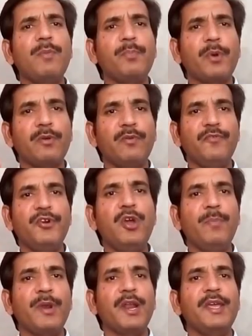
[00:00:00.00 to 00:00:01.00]
कोई
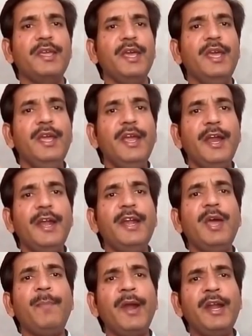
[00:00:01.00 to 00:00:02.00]
वीडियो बनाइए
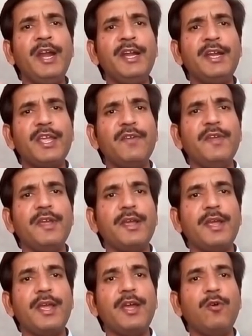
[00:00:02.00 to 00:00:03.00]
इंडिपेंडेंट टीवी
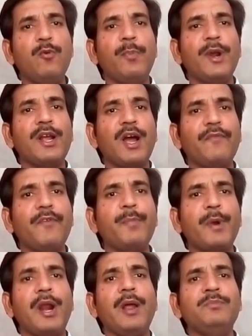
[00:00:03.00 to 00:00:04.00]
के ऊपर काफ़ी
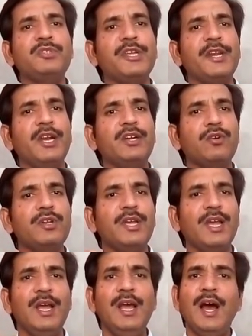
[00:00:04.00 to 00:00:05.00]
प्रॉब्लम्स क्रिएट हो
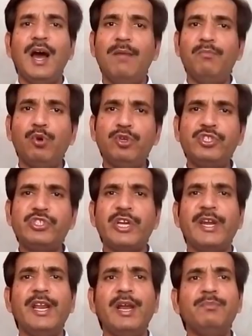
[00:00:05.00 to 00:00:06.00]
रही हैं हम कुछ
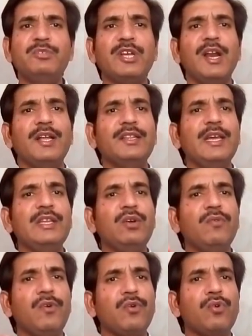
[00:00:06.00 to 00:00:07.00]
चैनल हम चलाते हैं
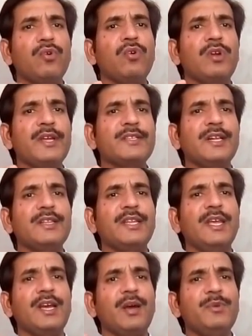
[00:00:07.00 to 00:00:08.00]
तो वो रुक रुक के
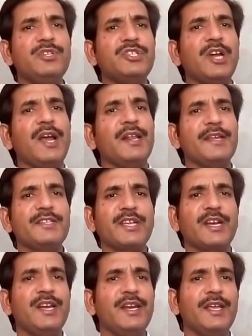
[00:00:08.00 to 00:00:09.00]
चलते हैं कभी स्टार के
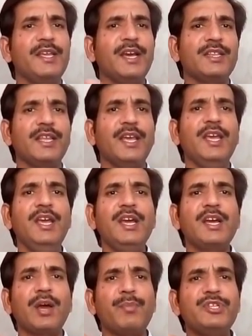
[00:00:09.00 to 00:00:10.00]
चैनल नहीं आते हैं
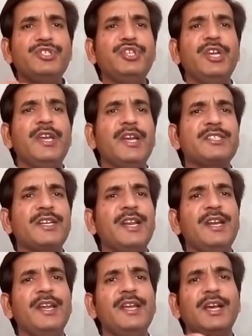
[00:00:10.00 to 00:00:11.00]
कभी जी के
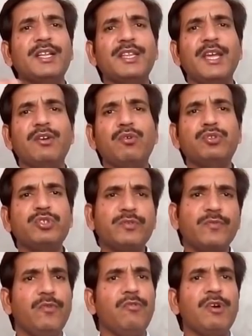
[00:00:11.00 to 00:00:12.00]
चैनल नहीं आते हैं
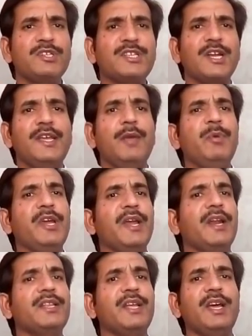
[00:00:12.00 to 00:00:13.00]
कुछ व्यूअर्स का ये भी
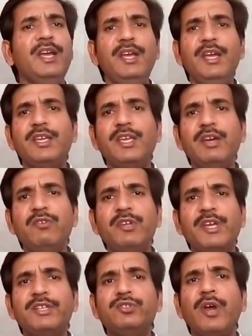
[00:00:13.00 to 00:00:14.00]
कहना था कि
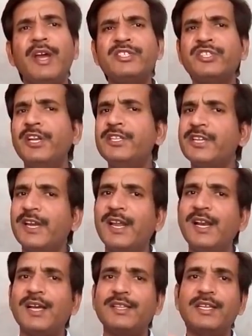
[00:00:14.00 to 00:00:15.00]
उनके जो एच
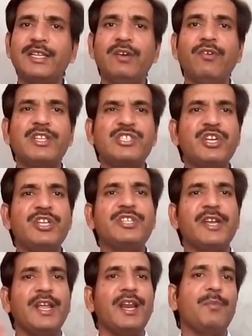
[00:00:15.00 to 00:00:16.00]
चैनल आते थे वो एच
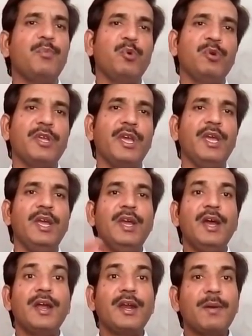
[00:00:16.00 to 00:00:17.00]
चैनल अब उनके
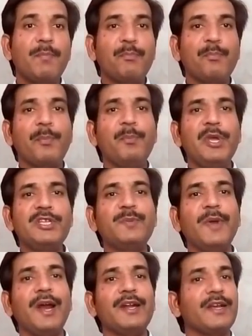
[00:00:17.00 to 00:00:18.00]
बीच
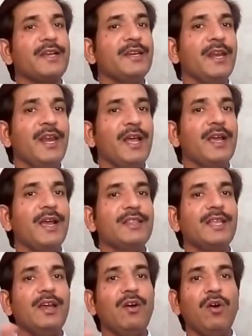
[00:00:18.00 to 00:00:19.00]
में अटकने लग गए
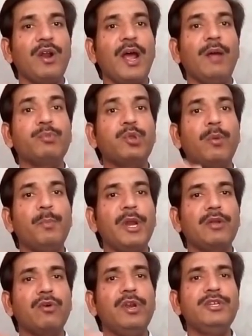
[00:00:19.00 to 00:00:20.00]
थे और अब तो
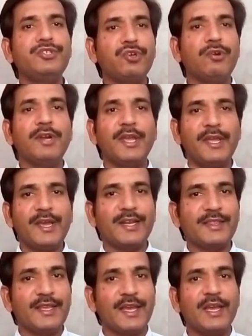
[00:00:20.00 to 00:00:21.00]
बिल्कुल ही शो नहीं
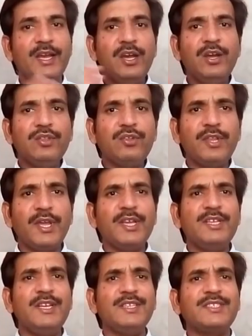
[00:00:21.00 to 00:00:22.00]
करते हैं तो
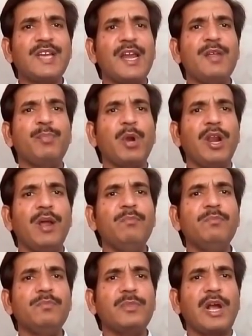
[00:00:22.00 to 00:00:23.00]
देखिए ये सारी
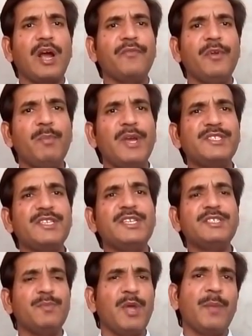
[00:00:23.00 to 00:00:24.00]
प्रॉब्लम काफ़ी
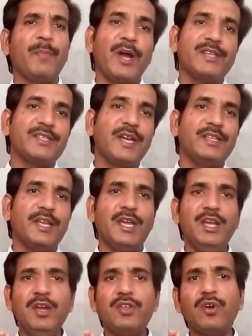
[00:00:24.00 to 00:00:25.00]
मैसेजेस मेरे पास आए थे
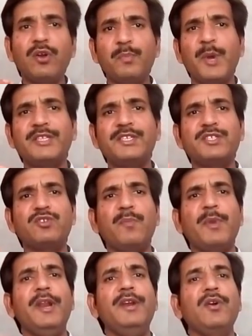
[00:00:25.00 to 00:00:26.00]
तो उन मैसेज को
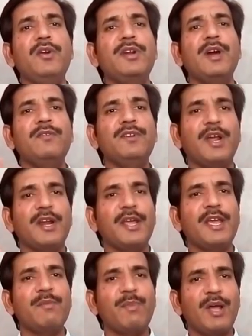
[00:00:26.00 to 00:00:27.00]
मैंने नोट डाउन
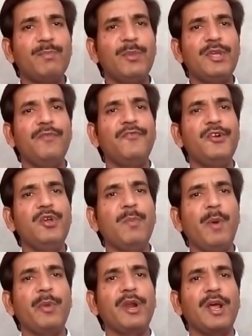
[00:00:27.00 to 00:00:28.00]
करने के बाद में ये वीडियो
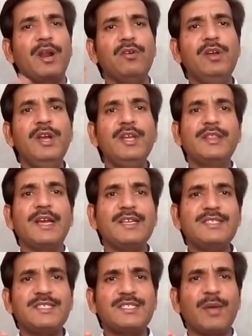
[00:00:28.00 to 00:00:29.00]
मैं बना रहा हूँ
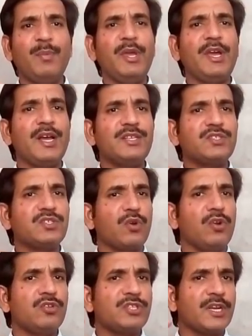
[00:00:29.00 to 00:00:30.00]
ताकि सभी का
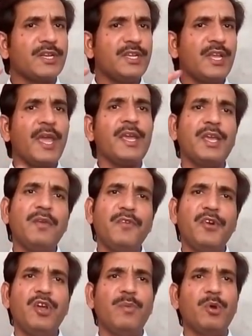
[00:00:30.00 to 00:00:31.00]
सोल्यूशन एक ही
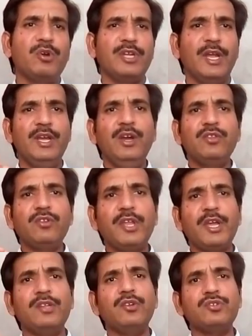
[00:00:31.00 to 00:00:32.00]
वीडियो में हो जाए तो
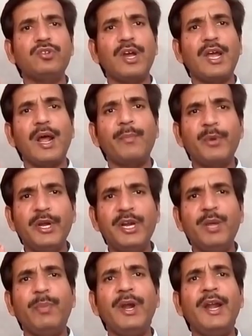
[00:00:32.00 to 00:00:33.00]
देखिए दोस्तों अगर आप
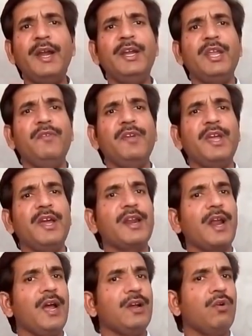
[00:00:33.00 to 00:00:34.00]
इंडिपेंडेंट टीवी के
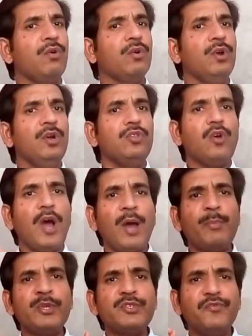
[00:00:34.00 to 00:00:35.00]
ग्राहक हो तो
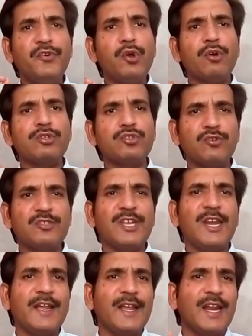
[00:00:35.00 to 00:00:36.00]
आप इस वीडियो को शुरू
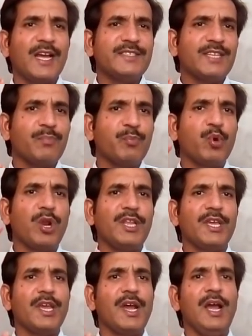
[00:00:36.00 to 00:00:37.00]
से लेकर लास्ट तक पूरा
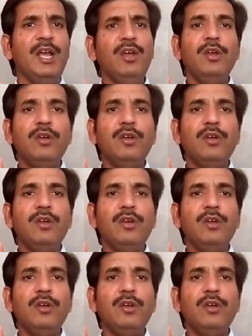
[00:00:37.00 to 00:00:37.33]
देखेगा